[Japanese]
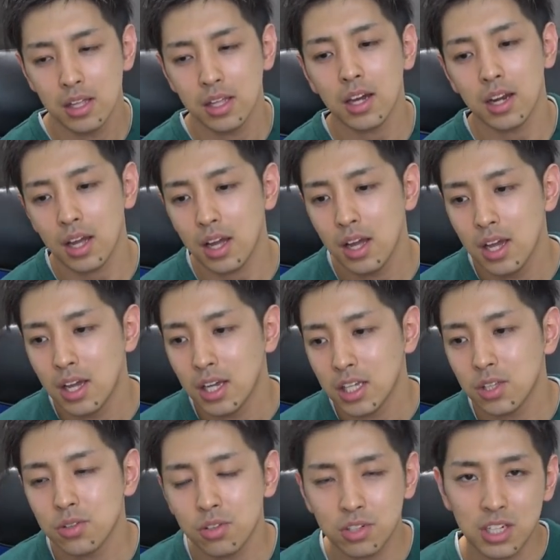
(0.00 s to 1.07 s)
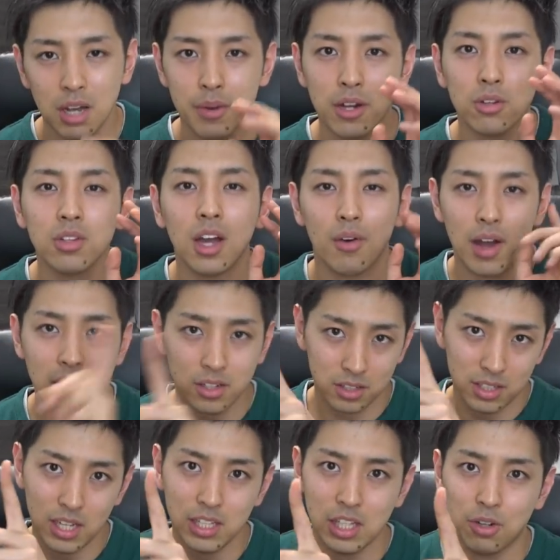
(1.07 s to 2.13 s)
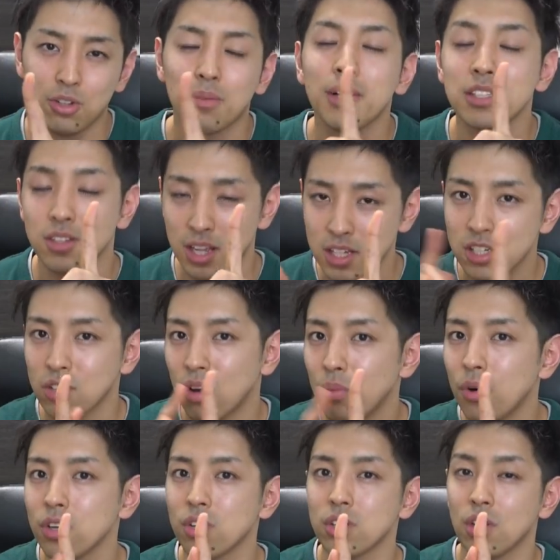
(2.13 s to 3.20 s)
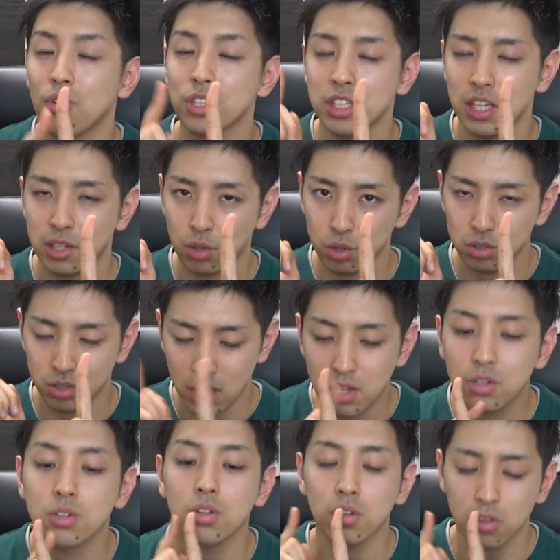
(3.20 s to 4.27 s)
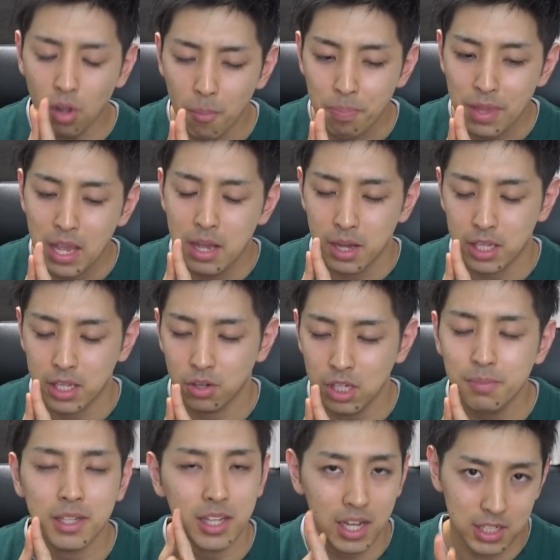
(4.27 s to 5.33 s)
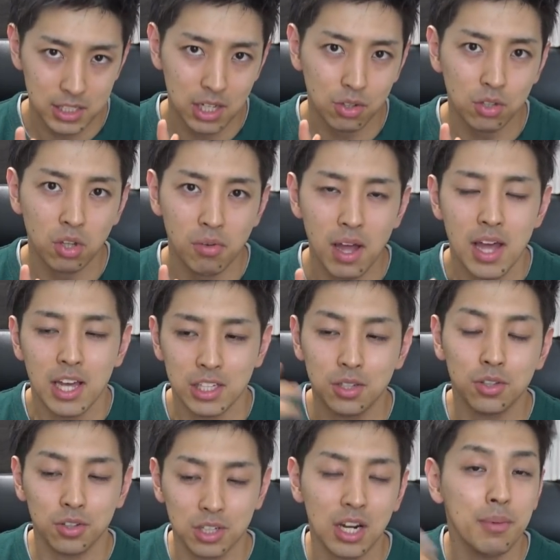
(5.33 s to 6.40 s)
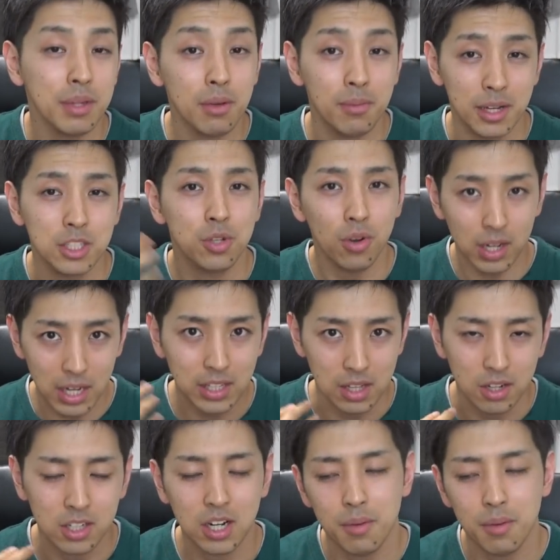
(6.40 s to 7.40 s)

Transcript: だから、人と比べることが悪くないっていうことをまずね、ちゃんと覚えておいてほしい子っていうことと、今大事なことは、人と比べてもまあしょうがないんだよ。